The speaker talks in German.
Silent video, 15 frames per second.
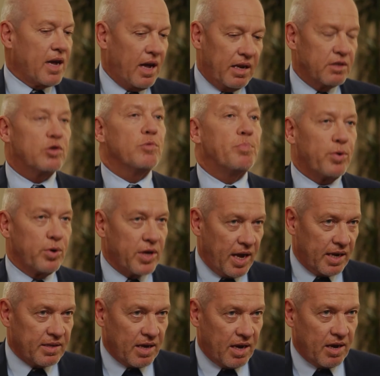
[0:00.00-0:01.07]
kalte
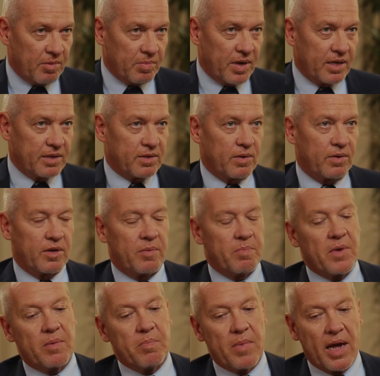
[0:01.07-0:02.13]
Projektarbeit, sondern
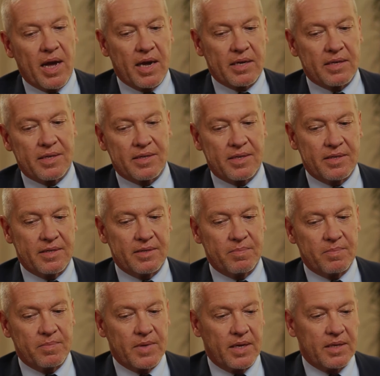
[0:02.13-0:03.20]
man merkt,
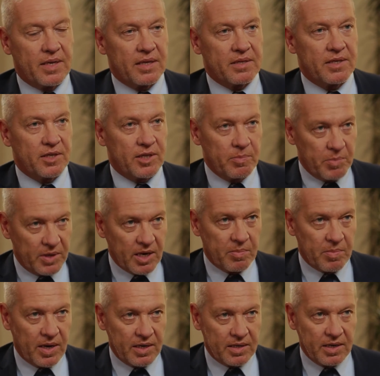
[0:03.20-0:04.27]
ähm, dass sich die
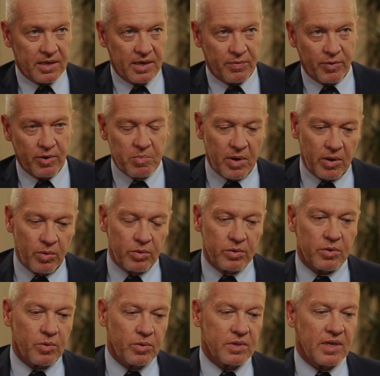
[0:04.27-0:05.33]
Mitarbeiter der Firma
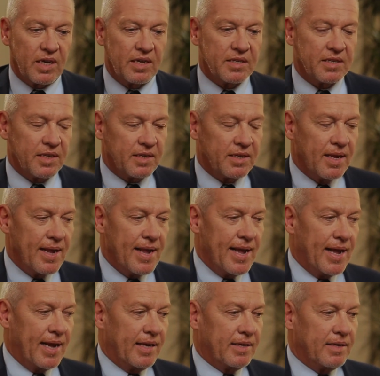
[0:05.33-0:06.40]
Lynx Consulting
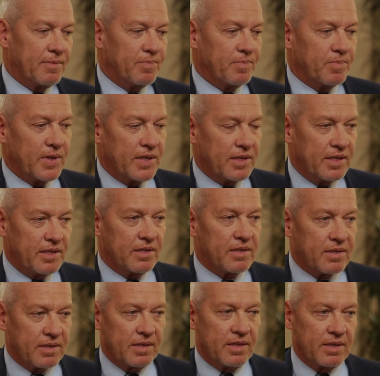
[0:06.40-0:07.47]
ähm, in,
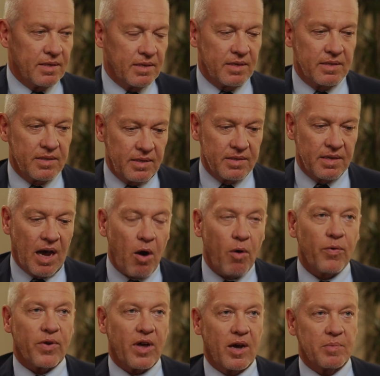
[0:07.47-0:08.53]
dieses, äh, in diese
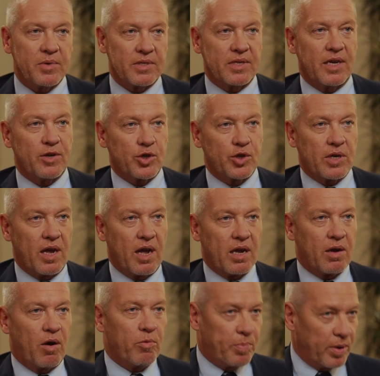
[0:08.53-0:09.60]
Aufgabe sehr
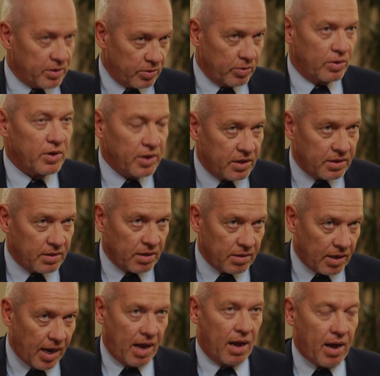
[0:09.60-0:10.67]
stark auch persönlich
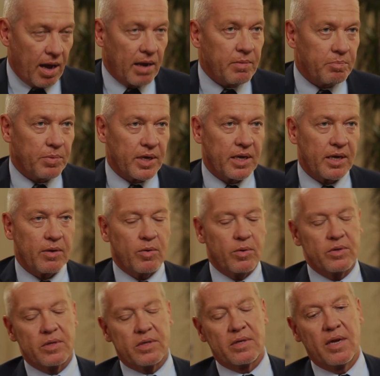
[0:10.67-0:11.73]
einbringen
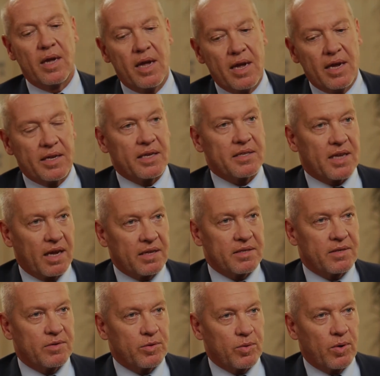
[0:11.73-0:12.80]
und das
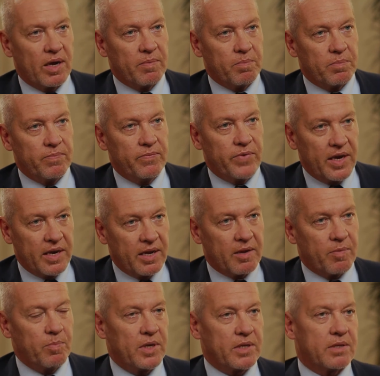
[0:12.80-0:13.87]
Ganze so ein
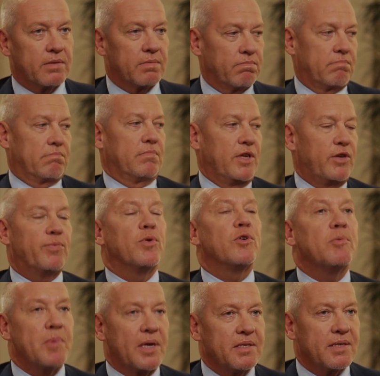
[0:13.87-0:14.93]
wenig mit, ich
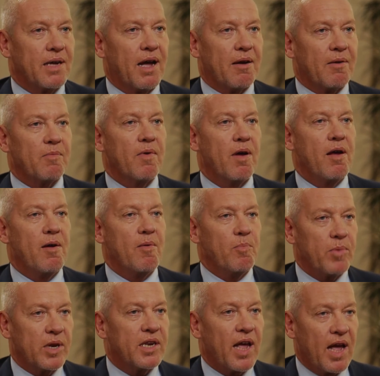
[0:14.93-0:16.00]
würde mal sagen,
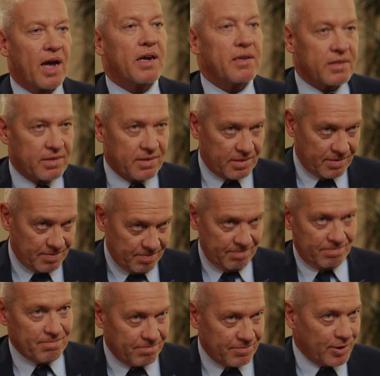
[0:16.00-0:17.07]
mit Herz
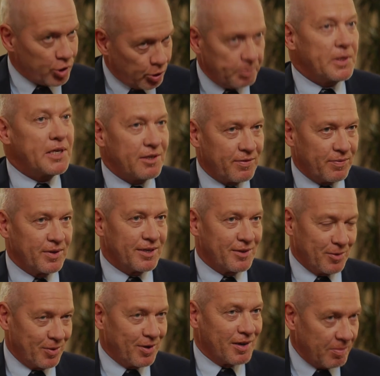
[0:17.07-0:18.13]
gespielt
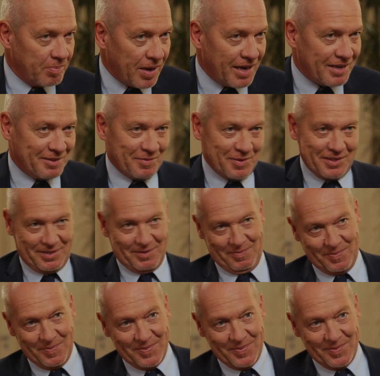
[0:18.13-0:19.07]
wird oder gebracht wird.